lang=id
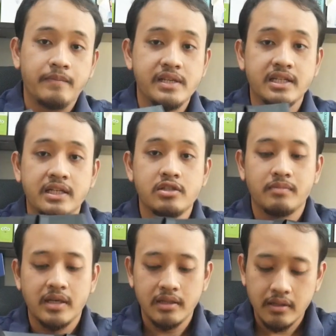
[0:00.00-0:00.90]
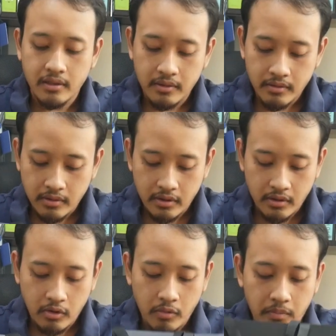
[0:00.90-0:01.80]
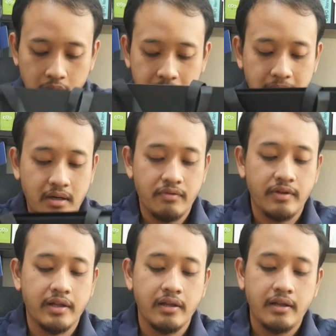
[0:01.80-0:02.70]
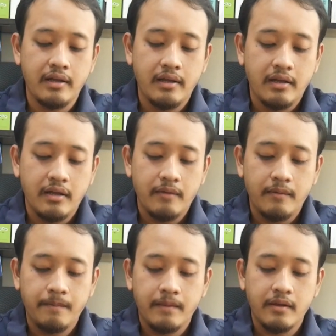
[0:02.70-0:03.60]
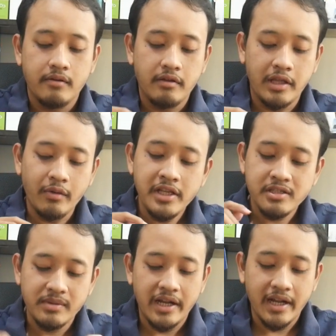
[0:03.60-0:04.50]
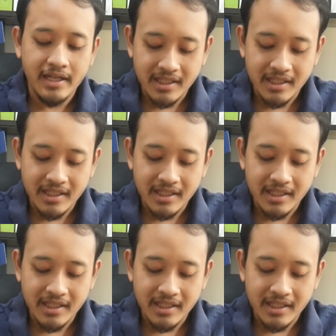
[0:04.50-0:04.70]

Di sini cuman uh, Oppo sama Marvel. Gitu aja sebenarnya.